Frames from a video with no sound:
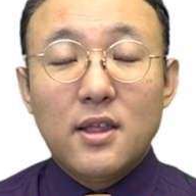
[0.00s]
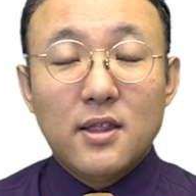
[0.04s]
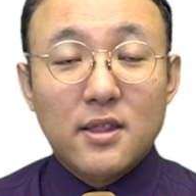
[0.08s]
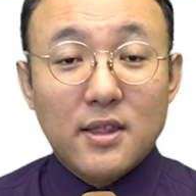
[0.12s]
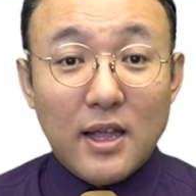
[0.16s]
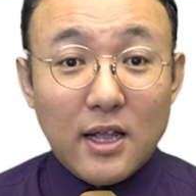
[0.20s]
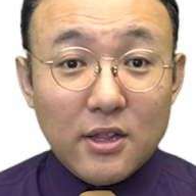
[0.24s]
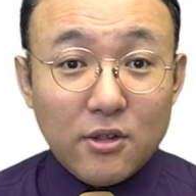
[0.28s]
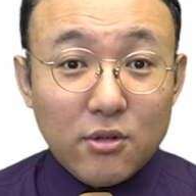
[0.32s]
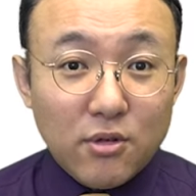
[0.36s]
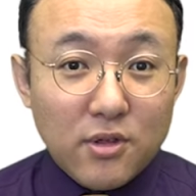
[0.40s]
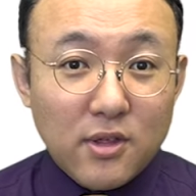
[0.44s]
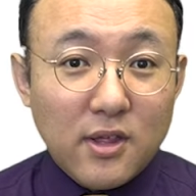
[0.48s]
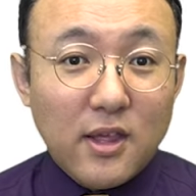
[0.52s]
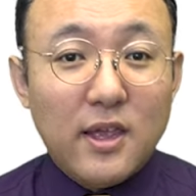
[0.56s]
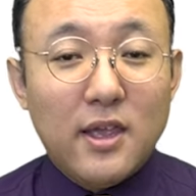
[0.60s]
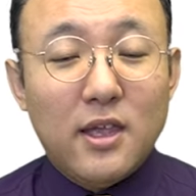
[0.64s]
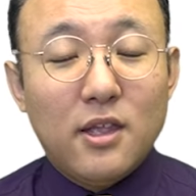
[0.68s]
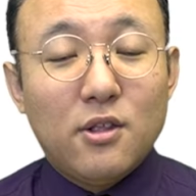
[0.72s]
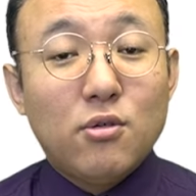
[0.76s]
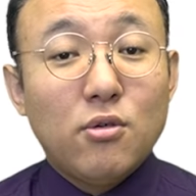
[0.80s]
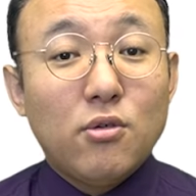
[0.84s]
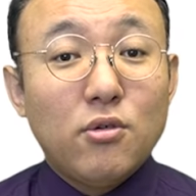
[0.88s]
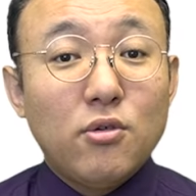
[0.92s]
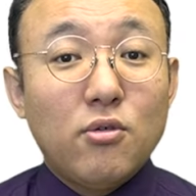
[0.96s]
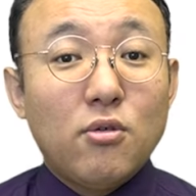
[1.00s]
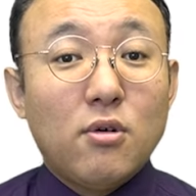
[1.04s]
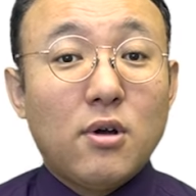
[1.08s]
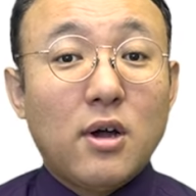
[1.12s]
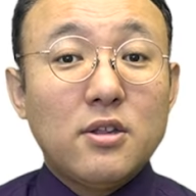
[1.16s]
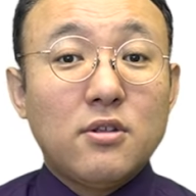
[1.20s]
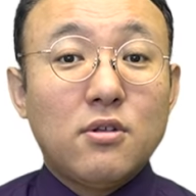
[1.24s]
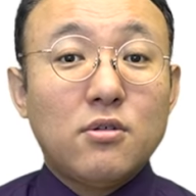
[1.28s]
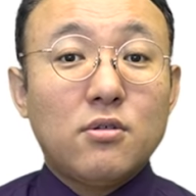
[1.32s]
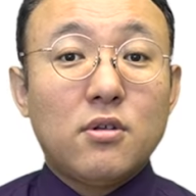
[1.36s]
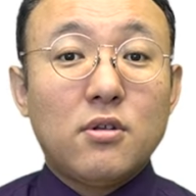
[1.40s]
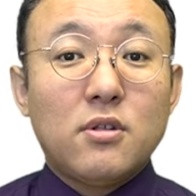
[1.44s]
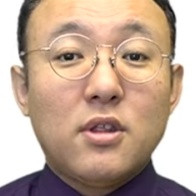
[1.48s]
だとして
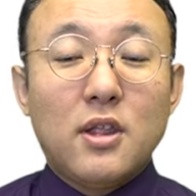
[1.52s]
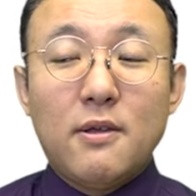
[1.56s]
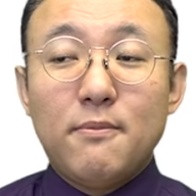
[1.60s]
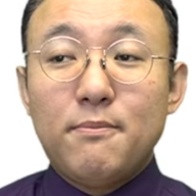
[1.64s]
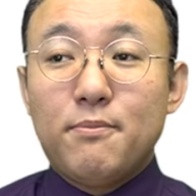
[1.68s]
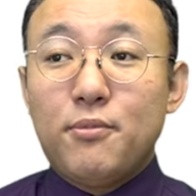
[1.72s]
イトーヨーカドーという店